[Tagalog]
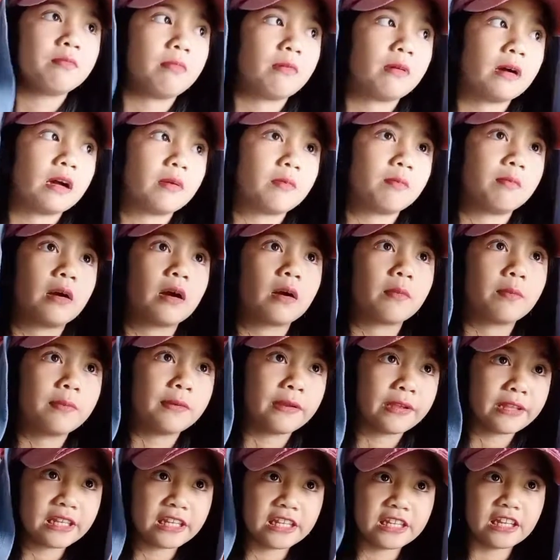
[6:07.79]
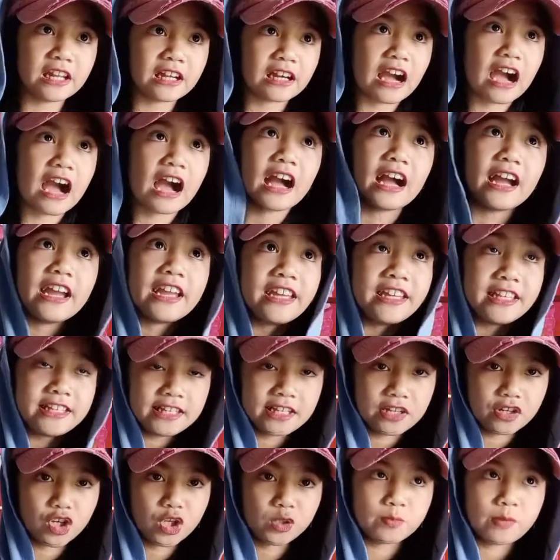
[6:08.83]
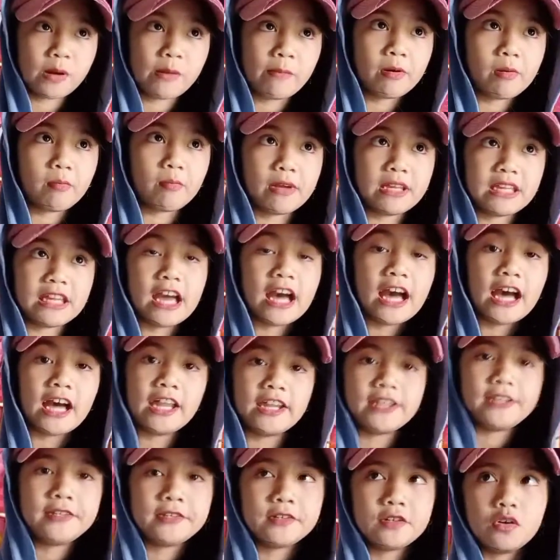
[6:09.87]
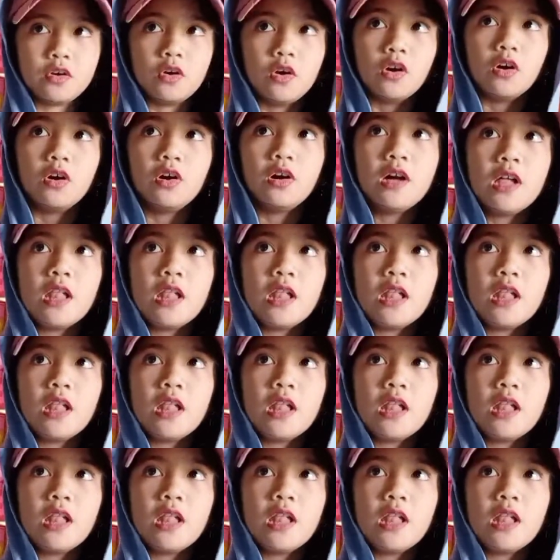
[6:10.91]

pag, pagbili ng kakainin ko, papabayaan ko.